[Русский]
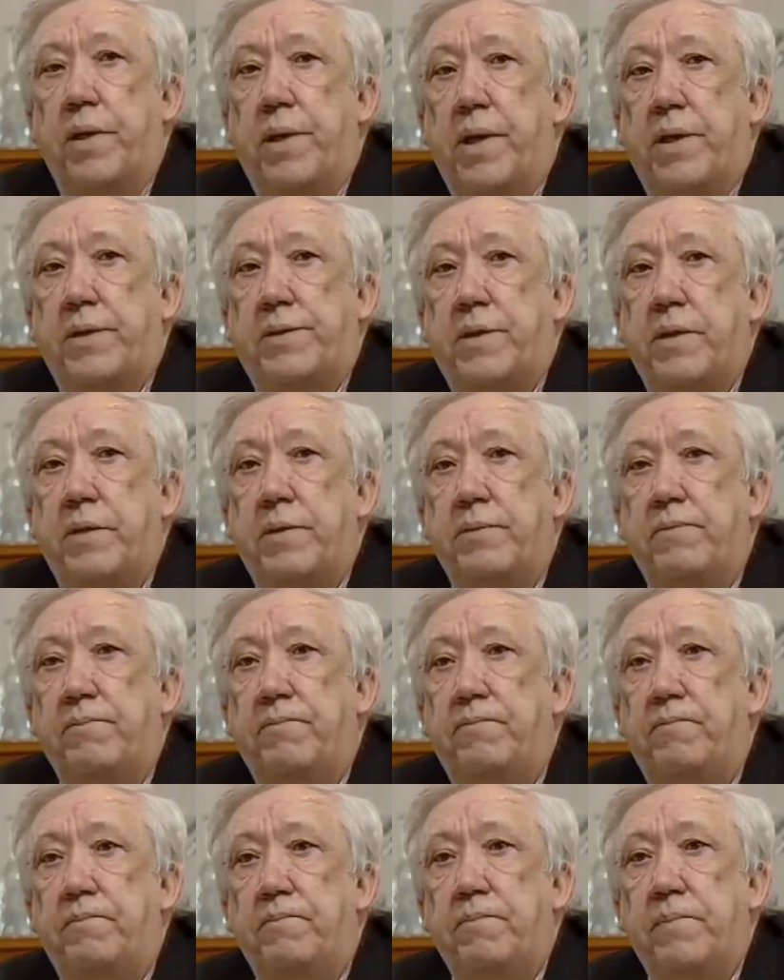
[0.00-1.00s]
раз
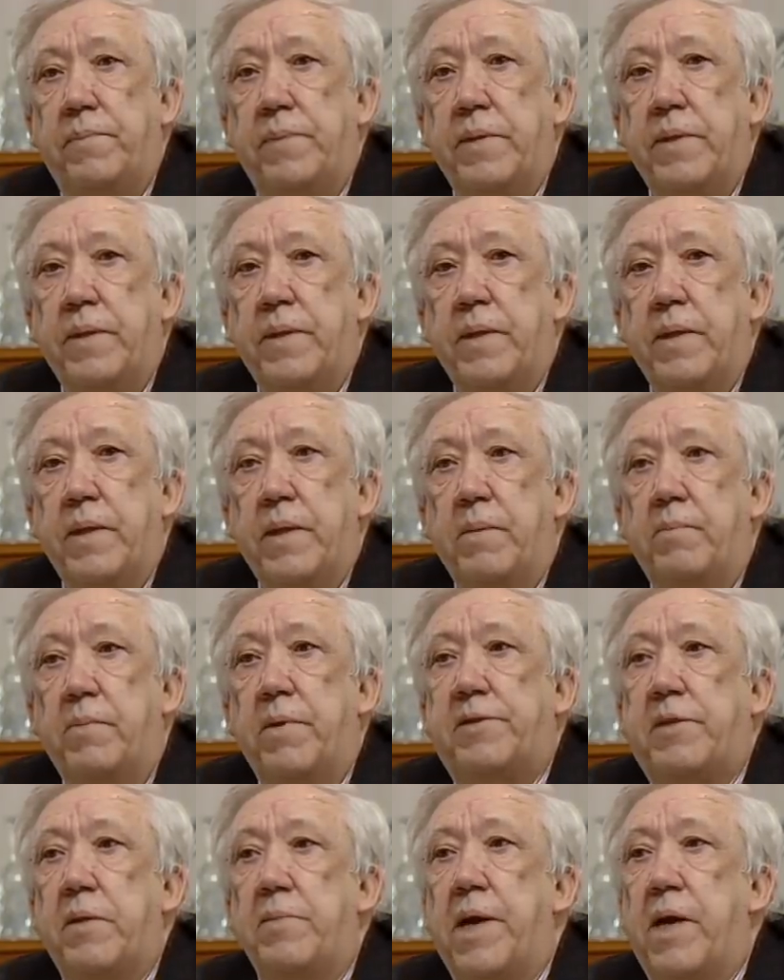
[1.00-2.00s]

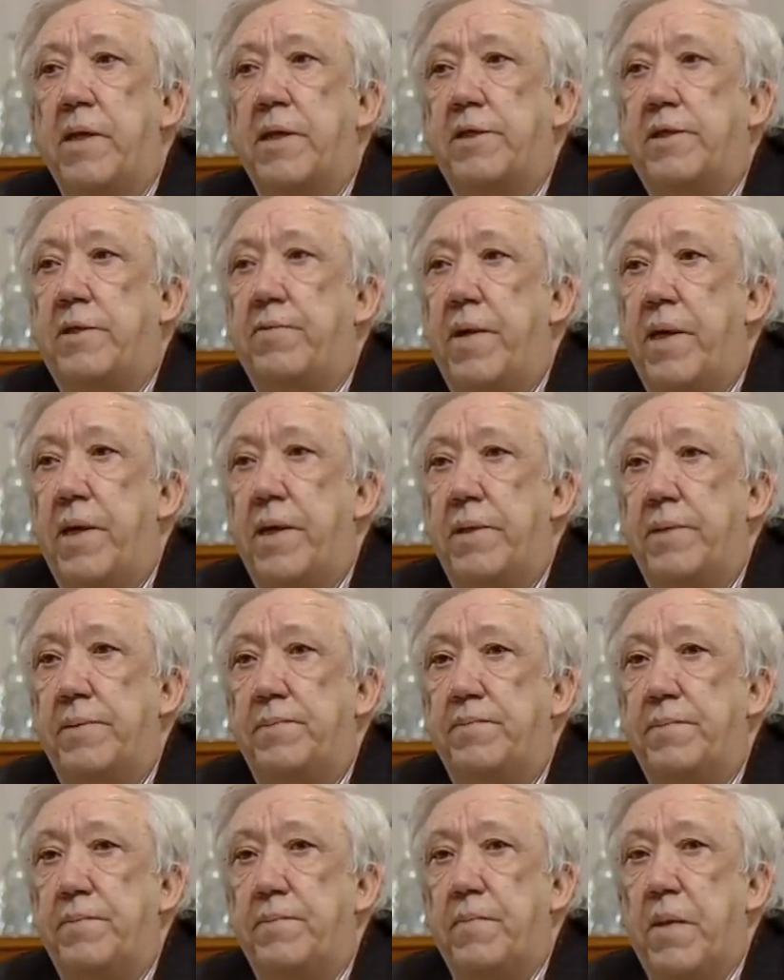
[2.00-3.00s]
мы собирались два
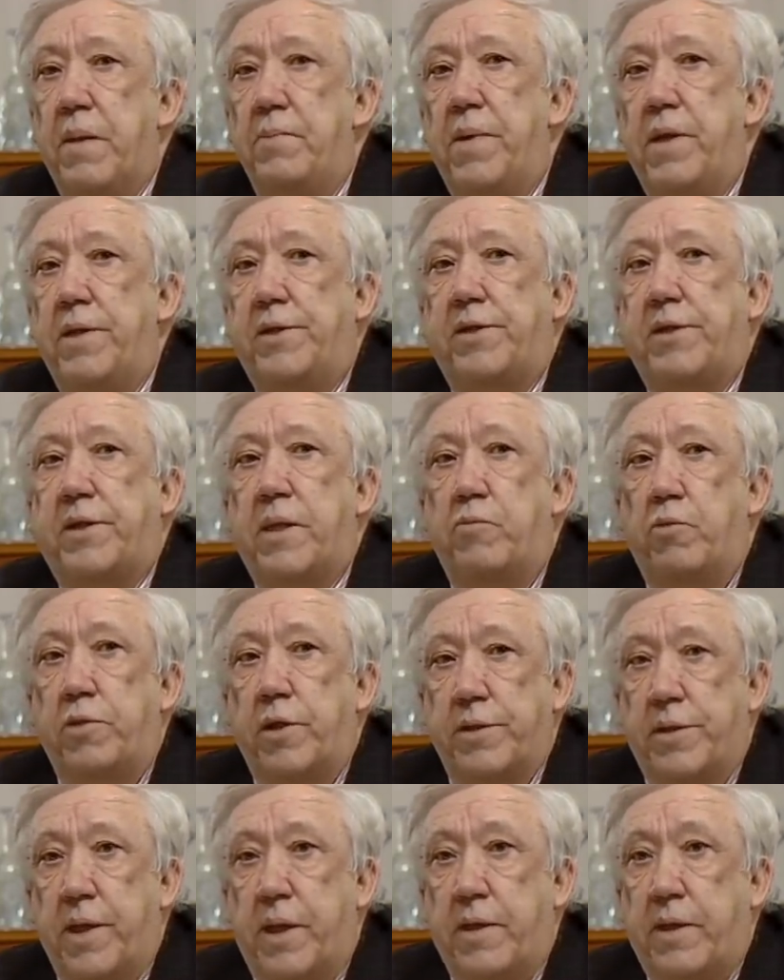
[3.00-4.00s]
месяца тому
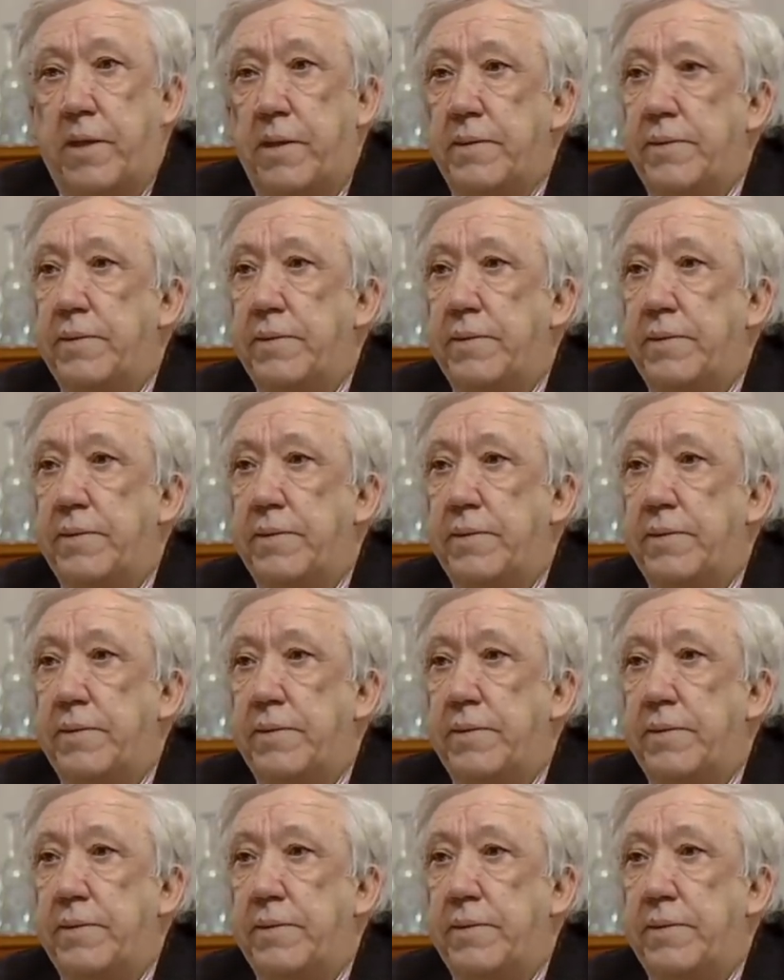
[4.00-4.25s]
назад.